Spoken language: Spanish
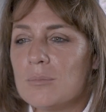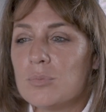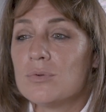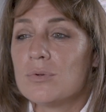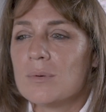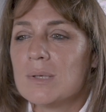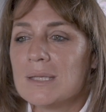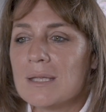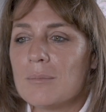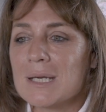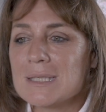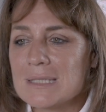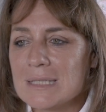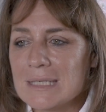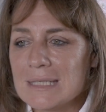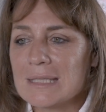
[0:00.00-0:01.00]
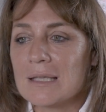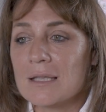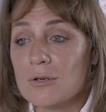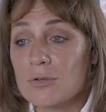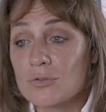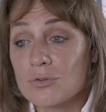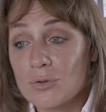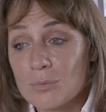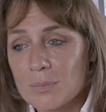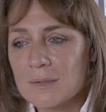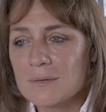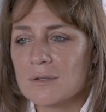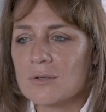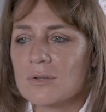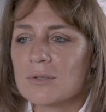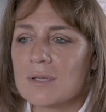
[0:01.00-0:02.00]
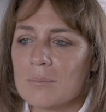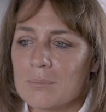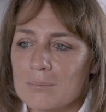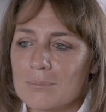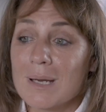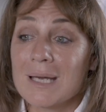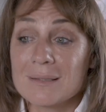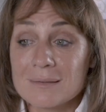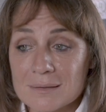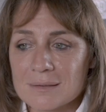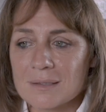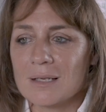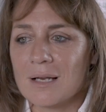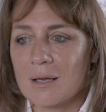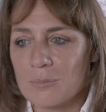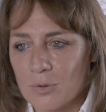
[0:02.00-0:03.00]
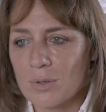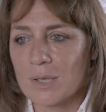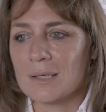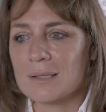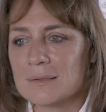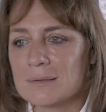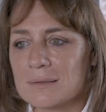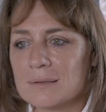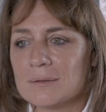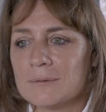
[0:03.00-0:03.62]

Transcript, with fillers: desde el punto de vista machista de los hombres, sino más de las mujeres.